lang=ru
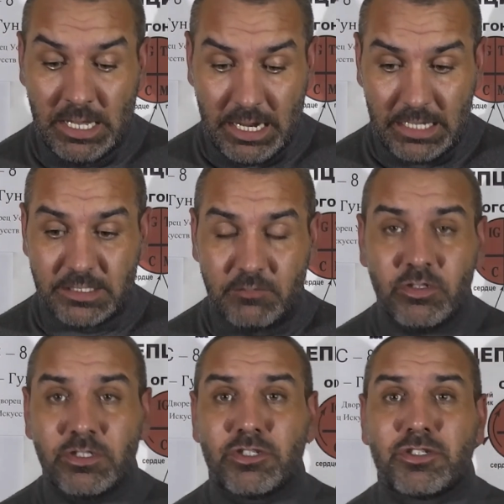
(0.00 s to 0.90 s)
А
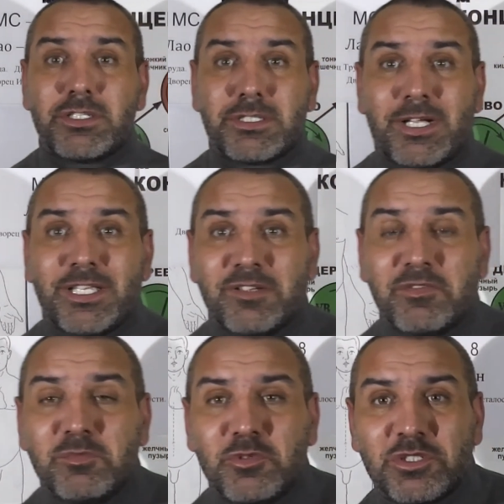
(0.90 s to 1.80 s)
сегодняшние знания вы
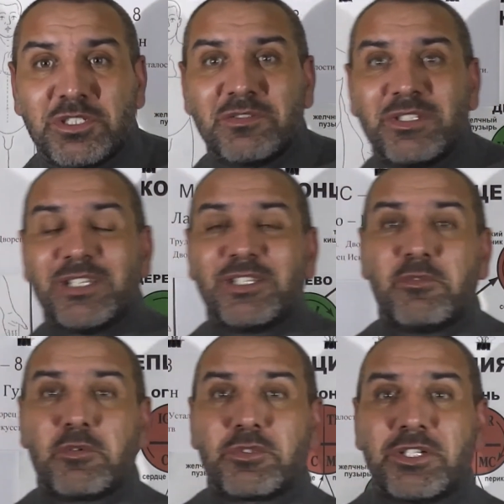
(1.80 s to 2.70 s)
можете взять на
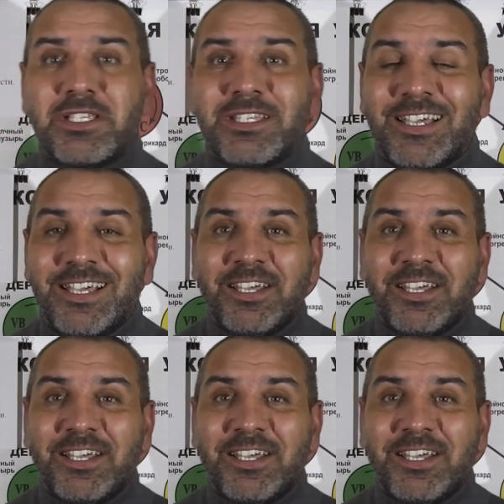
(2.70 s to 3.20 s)
вооружение